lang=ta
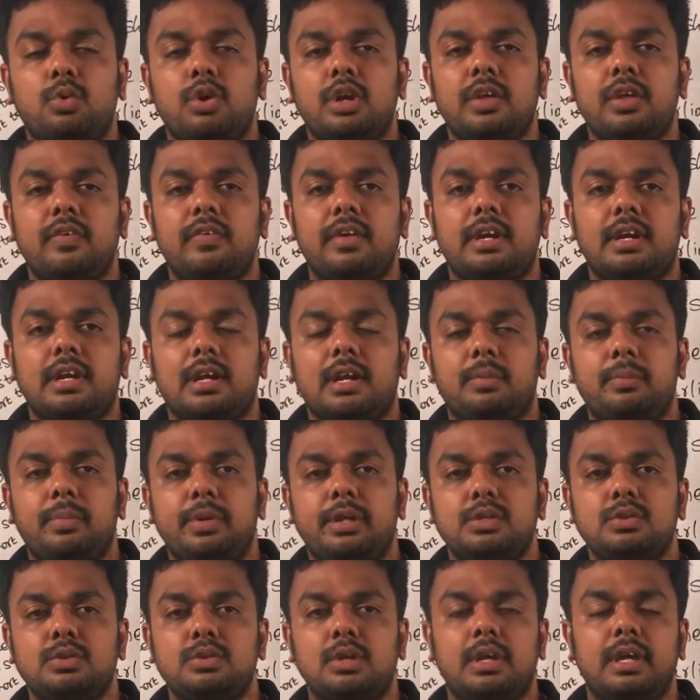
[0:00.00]
மோட்டிவேட்டர்
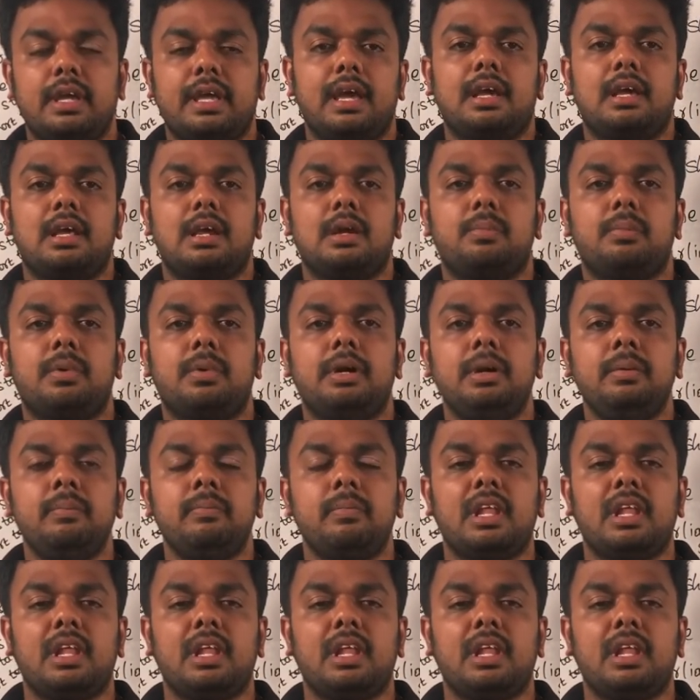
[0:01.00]
அப்படின்னு சொல்லி கேட்குறப்ப